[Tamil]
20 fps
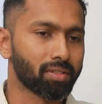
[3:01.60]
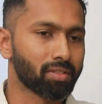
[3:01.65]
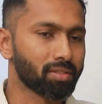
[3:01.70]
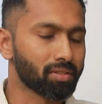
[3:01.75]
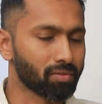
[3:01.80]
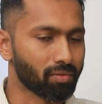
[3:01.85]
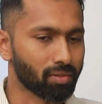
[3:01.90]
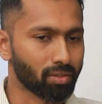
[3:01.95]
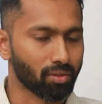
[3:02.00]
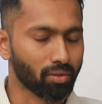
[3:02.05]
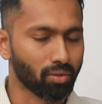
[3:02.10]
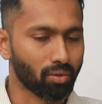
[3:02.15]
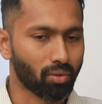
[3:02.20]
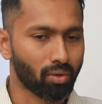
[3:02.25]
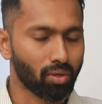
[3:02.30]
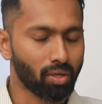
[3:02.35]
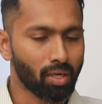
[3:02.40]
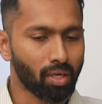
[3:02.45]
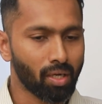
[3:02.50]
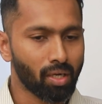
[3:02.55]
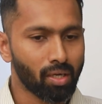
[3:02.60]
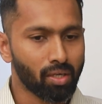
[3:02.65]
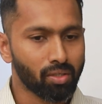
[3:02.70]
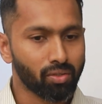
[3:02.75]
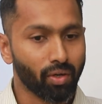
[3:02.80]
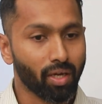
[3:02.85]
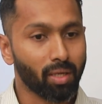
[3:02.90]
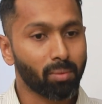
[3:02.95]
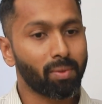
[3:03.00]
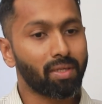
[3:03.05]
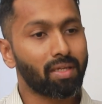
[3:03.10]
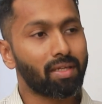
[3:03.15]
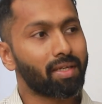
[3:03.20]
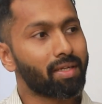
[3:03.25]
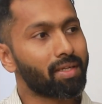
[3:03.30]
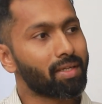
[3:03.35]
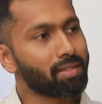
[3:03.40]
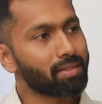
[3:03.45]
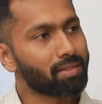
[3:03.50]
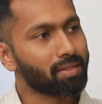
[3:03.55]
வந்து வந்திருக்கோம் ஸோ ஐ பி
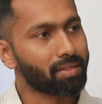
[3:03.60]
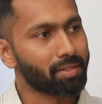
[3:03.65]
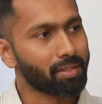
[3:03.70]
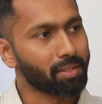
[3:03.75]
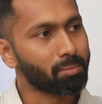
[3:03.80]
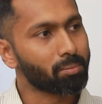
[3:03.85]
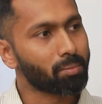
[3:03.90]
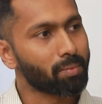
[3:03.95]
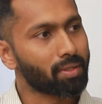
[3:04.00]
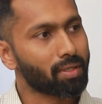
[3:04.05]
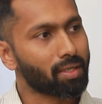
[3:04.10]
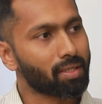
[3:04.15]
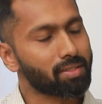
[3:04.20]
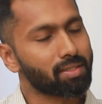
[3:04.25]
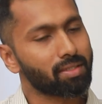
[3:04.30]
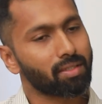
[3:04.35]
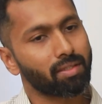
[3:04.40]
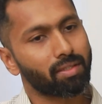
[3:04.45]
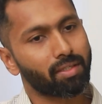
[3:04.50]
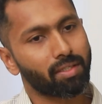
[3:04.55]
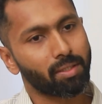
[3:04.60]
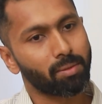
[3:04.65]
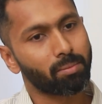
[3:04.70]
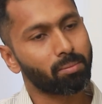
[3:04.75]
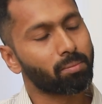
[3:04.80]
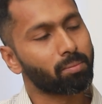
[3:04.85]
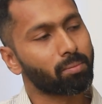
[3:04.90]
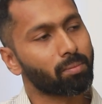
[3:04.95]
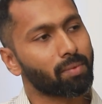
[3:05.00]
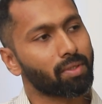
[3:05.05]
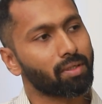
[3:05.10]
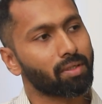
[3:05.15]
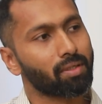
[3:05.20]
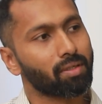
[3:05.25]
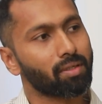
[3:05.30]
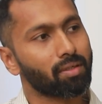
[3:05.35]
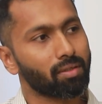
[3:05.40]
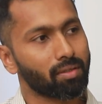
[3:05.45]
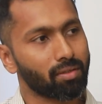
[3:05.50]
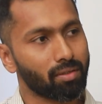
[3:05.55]
லீடிங் த டீம் ஆஸ் அ டீம்
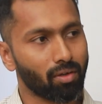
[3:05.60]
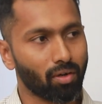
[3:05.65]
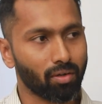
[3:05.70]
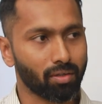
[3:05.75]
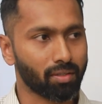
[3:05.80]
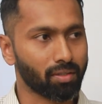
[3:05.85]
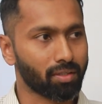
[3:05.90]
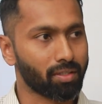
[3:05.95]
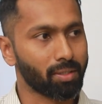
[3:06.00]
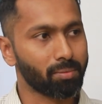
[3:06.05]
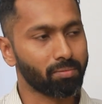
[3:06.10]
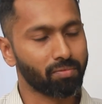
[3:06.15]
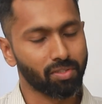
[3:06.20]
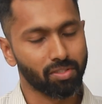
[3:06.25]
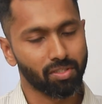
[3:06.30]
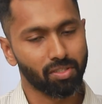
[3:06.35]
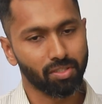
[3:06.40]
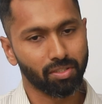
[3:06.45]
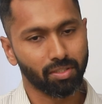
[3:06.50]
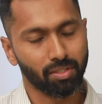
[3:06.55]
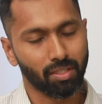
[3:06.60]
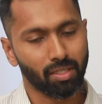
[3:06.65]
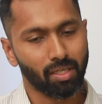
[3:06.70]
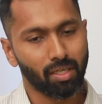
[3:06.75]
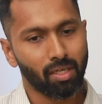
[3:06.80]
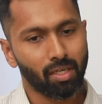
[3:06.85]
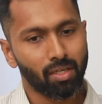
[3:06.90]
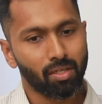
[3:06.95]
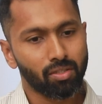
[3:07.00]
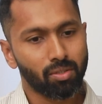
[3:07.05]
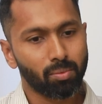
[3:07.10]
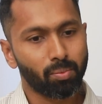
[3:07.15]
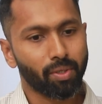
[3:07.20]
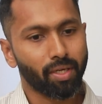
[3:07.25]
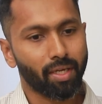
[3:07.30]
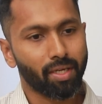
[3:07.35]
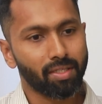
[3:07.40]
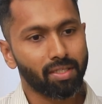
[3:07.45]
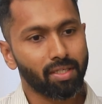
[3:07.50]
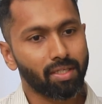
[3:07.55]
டாக்டர் டீம் ஃபிசிஷியன் ஸோ இப்போ
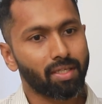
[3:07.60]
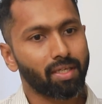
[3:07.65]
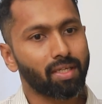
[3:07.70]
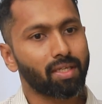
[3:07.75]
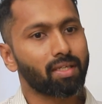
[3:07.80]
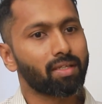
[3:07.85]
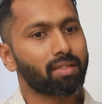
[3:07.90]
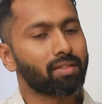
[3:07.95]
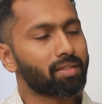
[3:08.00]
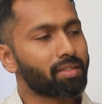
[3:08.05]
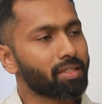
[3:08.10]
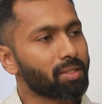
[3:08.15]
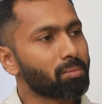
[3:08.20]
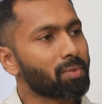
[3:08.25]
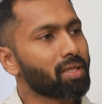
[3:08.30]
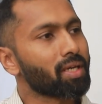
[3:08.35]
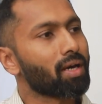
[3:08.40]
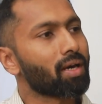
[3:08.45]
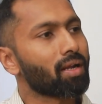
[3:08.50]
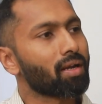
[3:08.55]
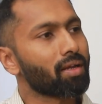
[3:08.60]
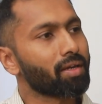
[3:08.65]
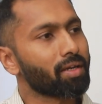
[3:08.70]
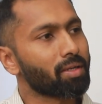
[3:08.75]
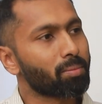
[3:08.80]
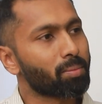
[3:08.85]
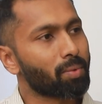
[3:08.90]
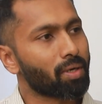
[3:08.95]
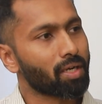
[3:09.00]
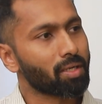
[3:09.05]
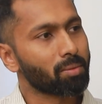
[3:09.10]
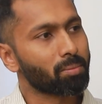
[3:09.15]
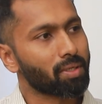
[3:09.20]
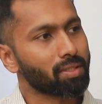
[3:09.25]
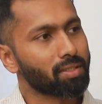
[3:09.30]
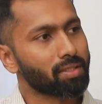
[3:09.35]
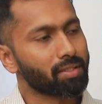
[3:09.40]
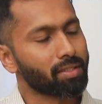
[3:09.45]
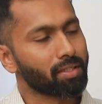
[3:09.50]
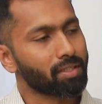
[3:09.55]
எனக்கு கீழே இந்த டீமில் யாரெல்லாம் இருப்பாங்கன்னு
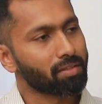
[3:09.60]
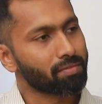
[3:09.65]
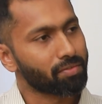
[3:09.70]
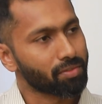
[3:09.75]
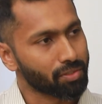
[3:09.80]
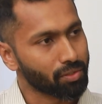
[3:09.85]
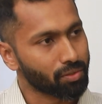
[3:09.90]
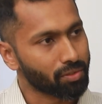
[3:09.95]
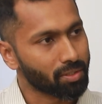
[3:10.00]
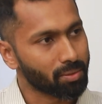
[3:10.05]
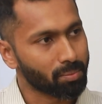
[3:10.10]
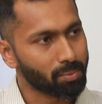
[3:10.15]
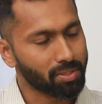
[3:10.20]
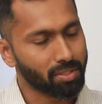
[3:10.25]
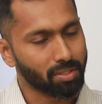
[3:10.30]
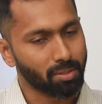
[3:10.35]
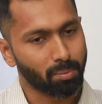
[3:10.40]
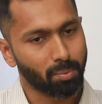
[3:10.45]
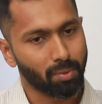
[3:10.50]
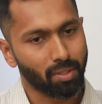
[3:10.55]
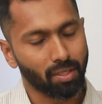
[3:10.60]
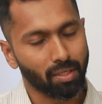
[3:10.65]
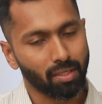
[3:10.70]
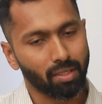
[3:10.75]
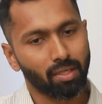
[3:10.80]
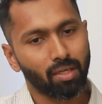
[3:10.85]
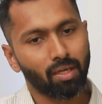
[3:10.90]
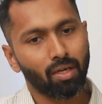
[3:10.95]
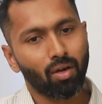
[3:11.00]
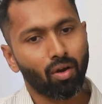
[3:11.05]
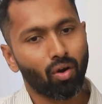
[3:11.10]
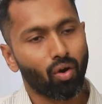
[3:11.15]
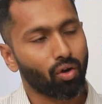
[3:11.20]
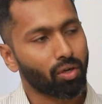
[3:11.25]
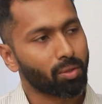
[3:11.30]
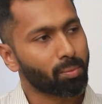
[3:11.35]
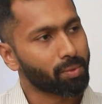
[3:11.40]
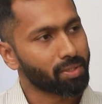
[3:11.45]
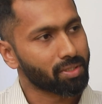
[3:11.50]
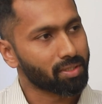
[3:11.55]
பார்த்துக்கிட்டிங்கன்னா ஃபிசியோதெரபிஸ்ட் இருப்பாங்க
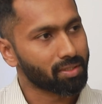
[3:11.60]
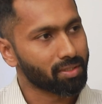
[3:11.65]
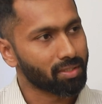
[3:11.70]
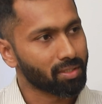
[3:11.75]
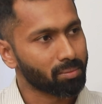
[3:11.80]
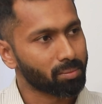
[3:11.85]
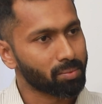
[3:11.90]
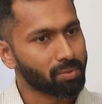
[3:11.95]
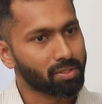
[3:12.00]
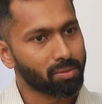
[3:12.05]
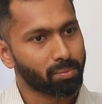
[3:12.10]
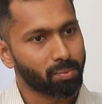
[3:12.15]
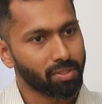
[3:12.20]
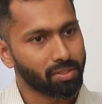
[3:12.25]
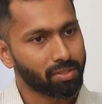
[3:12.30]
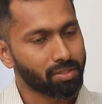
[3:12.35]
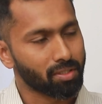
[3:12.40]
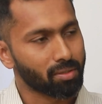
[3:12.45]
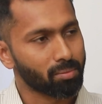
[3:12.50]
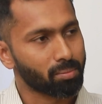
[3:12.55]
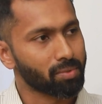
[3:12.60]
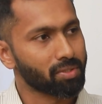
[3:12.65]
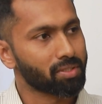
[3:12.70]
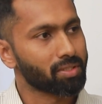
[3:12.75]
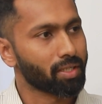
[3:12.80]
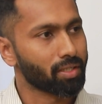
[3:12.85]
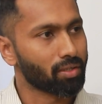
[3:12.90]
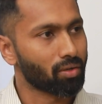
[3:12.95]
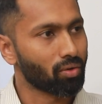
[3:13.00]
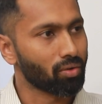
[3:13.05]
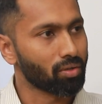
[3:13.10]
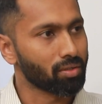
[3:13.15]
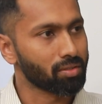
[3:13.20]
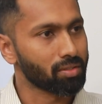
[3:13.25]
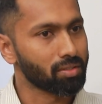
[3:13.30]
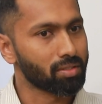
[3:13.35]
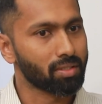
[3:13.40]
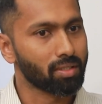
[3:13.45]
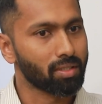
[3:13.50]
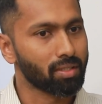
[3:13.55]
ஆக்குபேஷனல் தெரபிஸ்ட் ஸ்பீச் தெரபிஸ்ட்
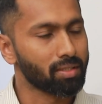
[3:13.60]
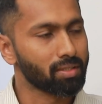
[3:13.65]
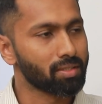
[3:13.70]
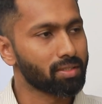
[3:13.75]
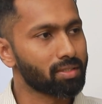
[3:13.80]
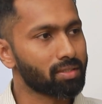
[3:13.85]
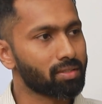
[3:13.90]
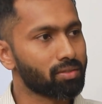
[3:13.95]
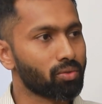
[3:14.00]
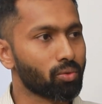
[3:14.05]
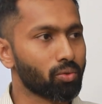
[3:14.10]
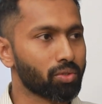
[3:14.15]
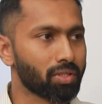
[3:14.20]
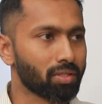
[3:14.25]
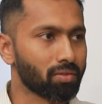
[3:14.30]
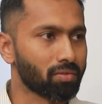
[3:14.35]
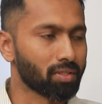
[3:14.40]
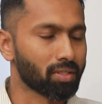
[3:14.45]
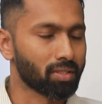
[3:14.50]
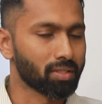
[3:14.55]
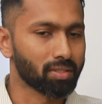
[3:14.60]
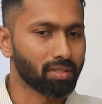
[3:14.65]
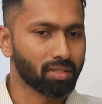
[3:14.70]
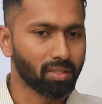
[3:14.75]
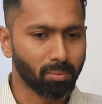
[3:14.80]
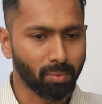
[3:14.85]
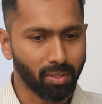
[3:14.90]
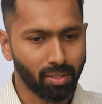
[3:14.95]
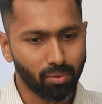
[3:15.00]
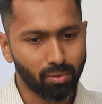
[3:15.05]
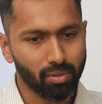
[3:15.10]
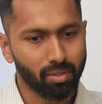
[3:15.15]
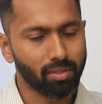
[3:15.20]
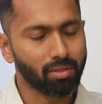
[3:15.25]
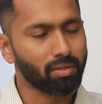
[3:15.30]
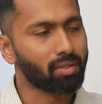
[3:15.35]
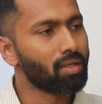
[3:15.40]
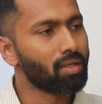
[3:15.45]
சைக்காலஜிஸ்ட் நர்ஸ் சோஷியல் ஒர்க்கர்ஸ் இந்த மாதிரி ஒரு